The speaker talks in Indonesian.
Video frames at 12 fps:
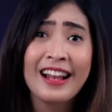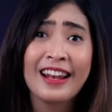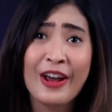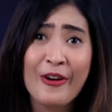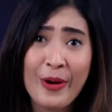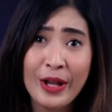
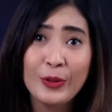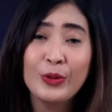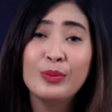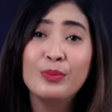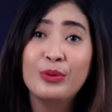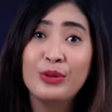lewat
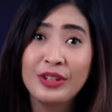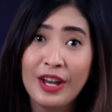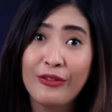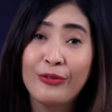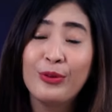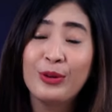
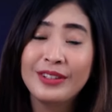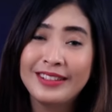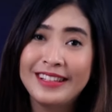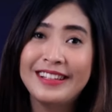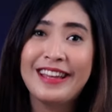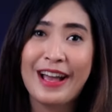tumbuhnya
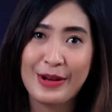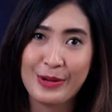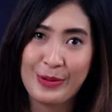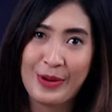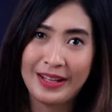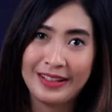fungsi yang
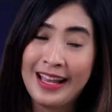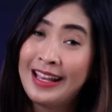kuat.